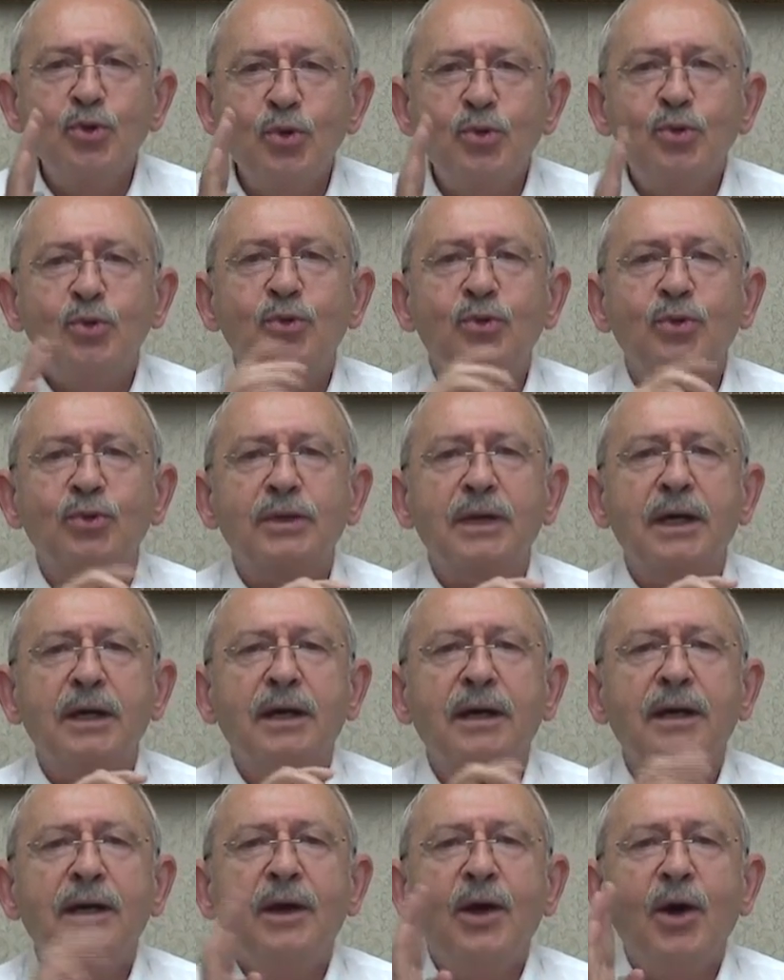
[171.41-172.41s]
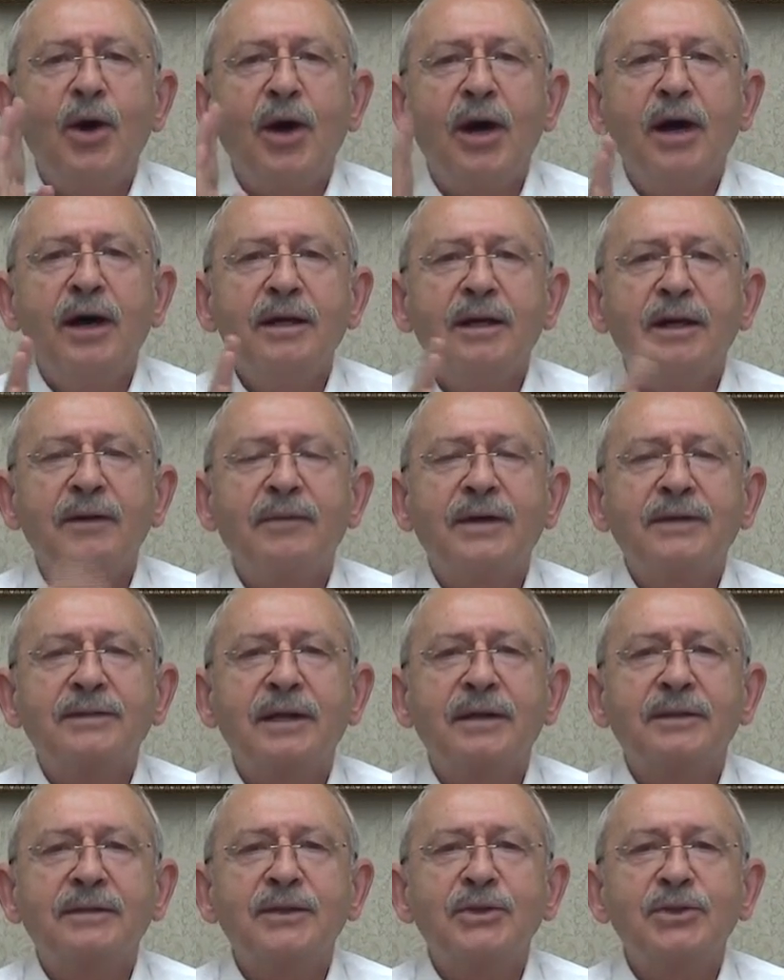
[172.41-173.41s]
gününde hala
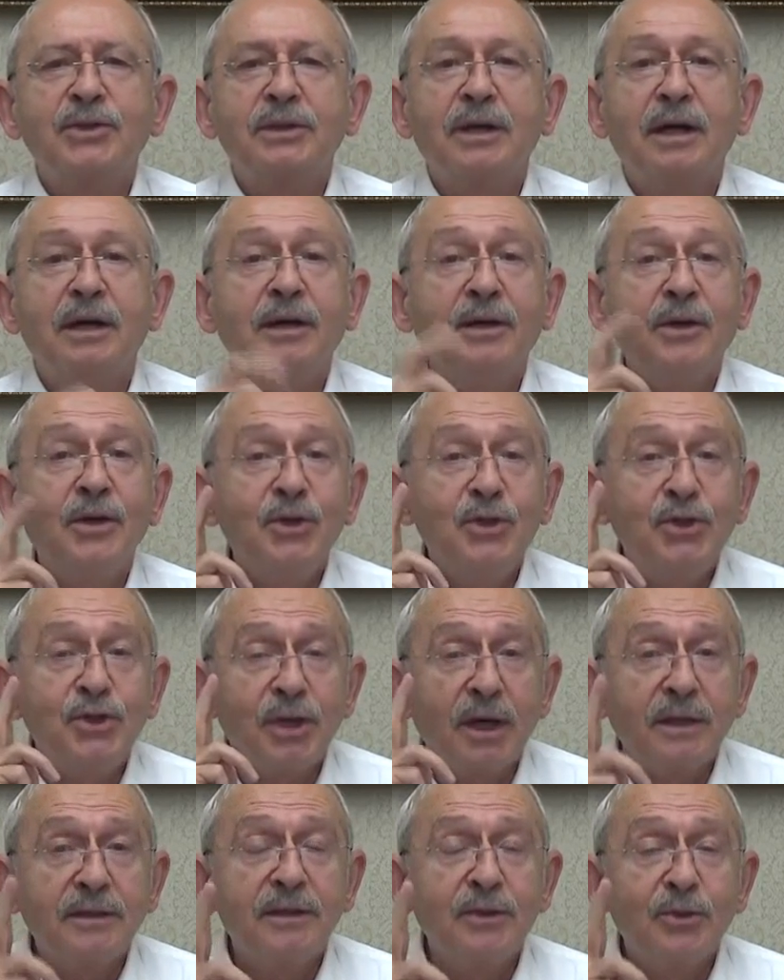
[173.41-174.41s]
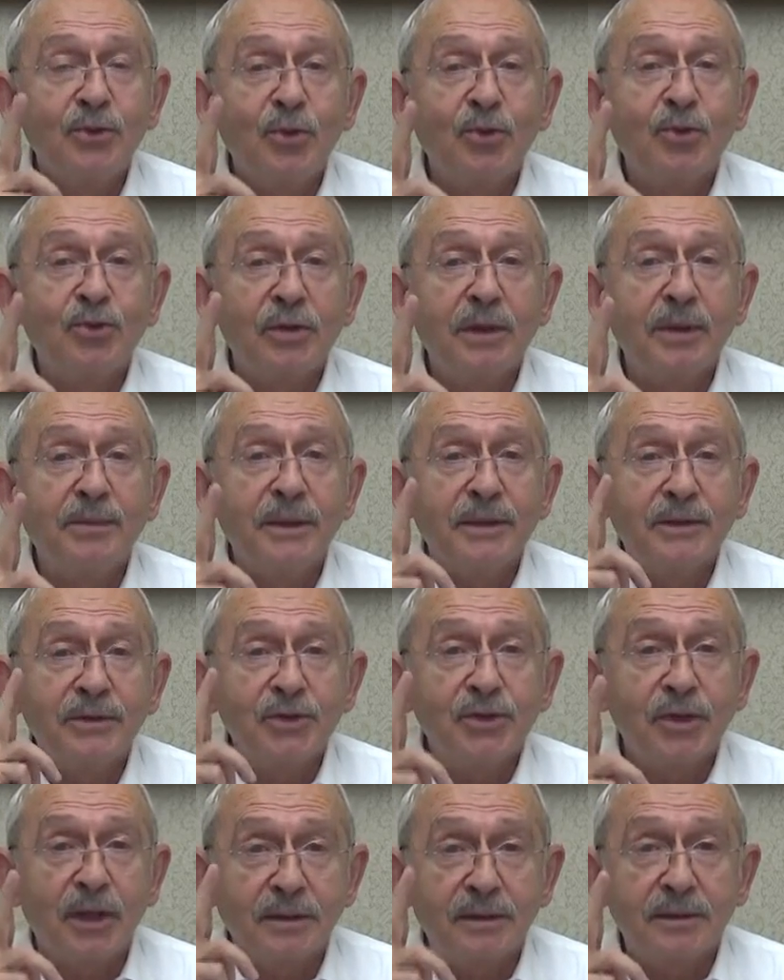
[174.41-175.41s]
vatandaşına çadır
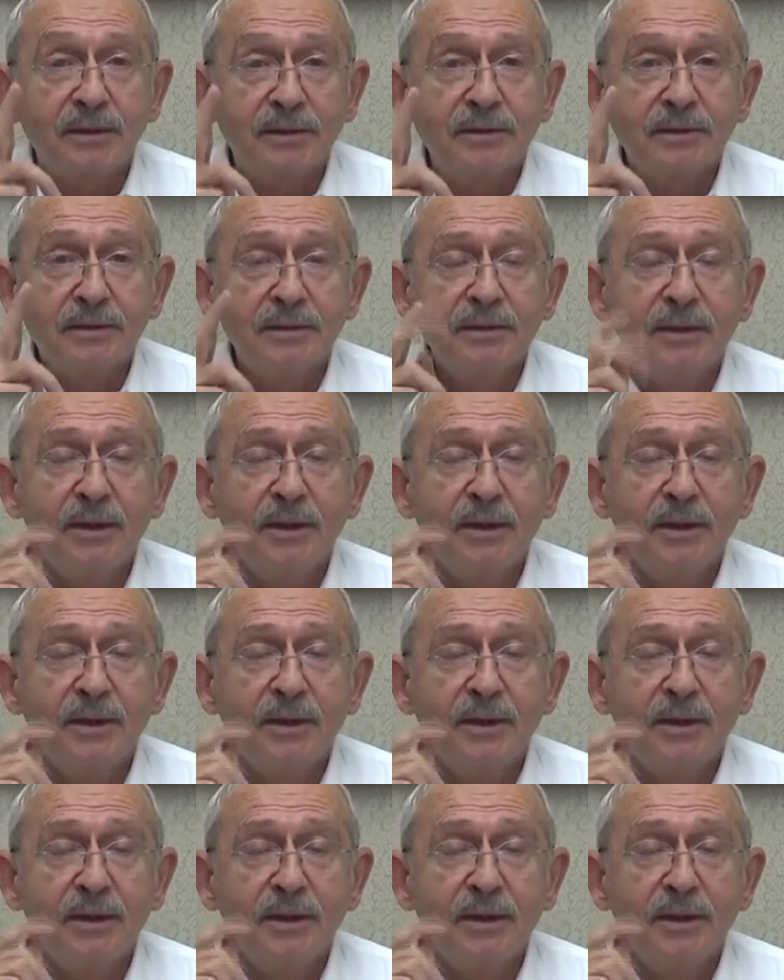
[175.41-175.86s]
götüremedi, çadır.